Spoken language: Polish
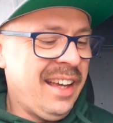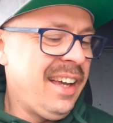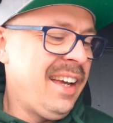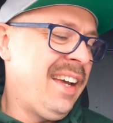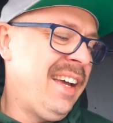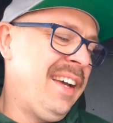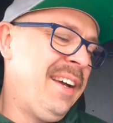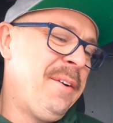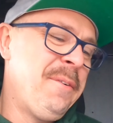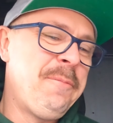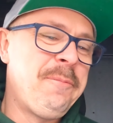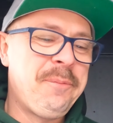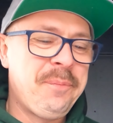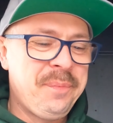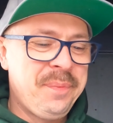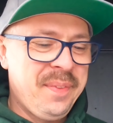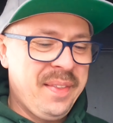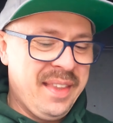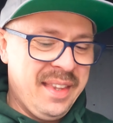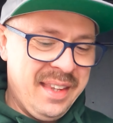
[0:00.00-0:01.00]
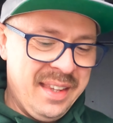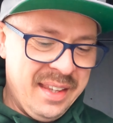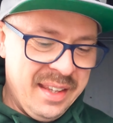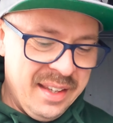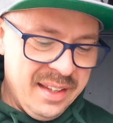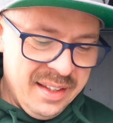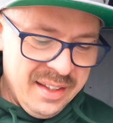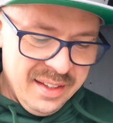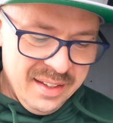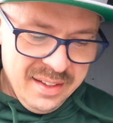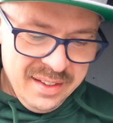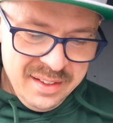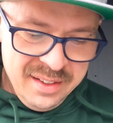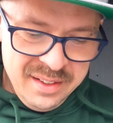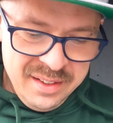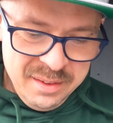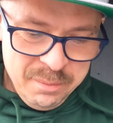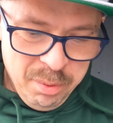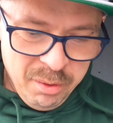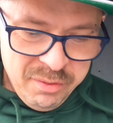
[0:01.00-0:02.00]
E,
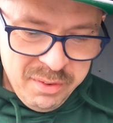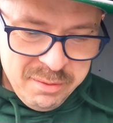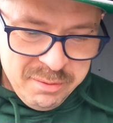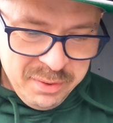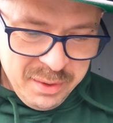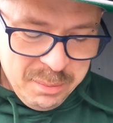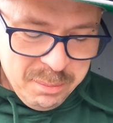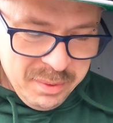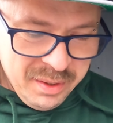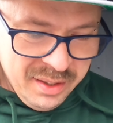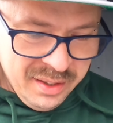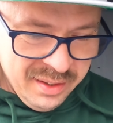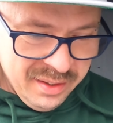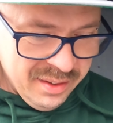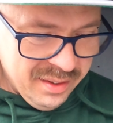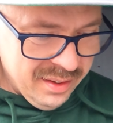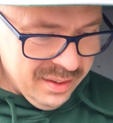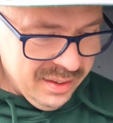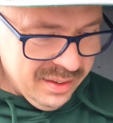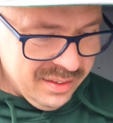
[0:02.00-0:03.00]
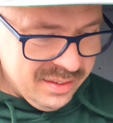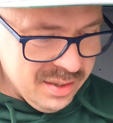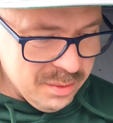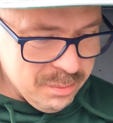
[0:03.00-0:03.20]
powiem Wam, e,